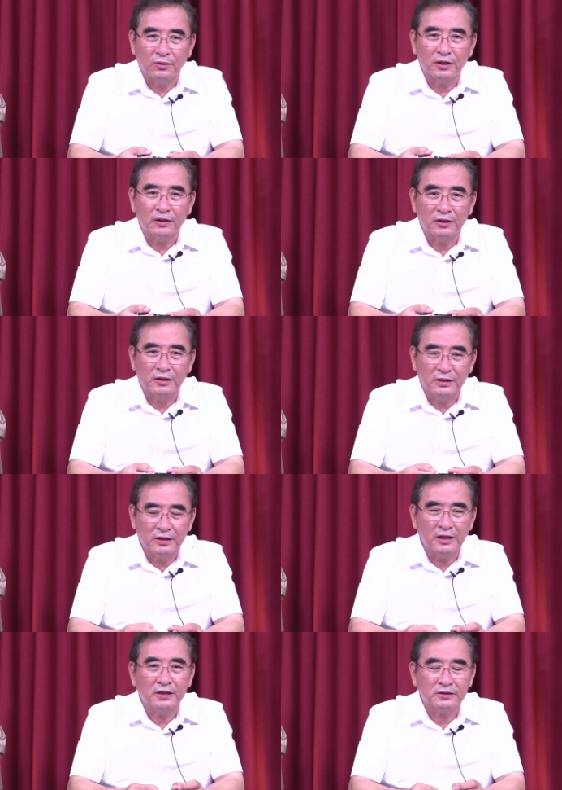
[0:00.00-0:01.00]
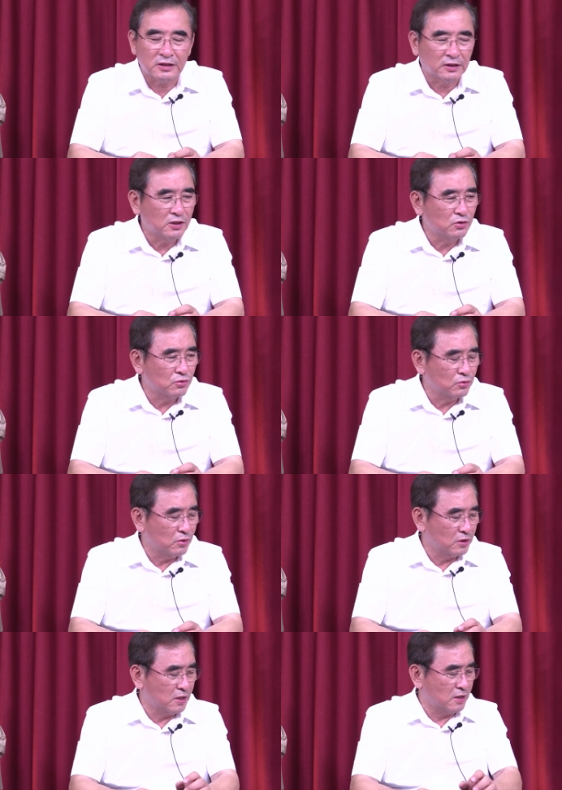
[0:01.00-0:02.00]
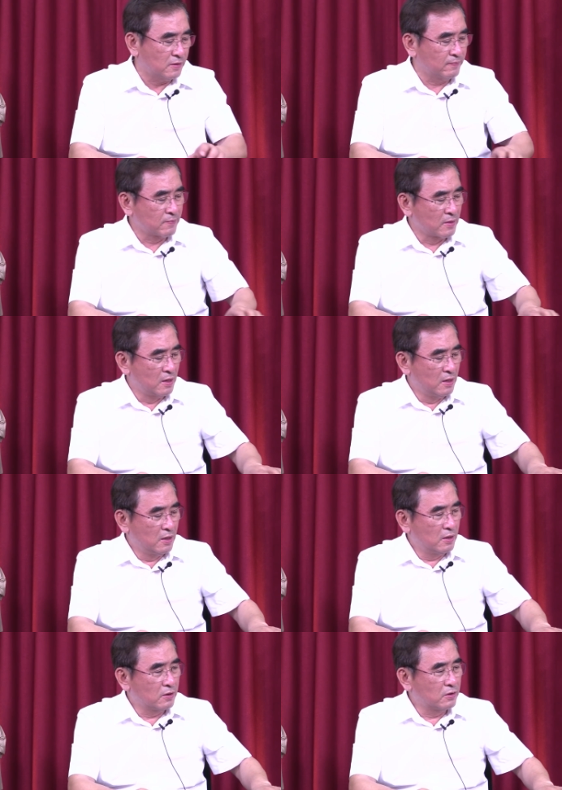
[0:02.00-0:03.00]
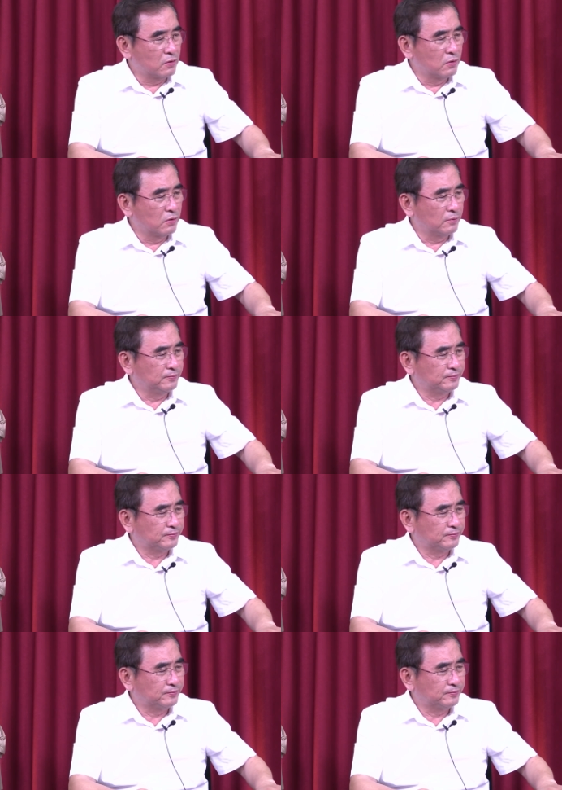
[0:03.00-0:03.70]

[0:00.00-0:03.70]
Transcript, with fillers: 논란이 이게 상당히 중요하다. 그리고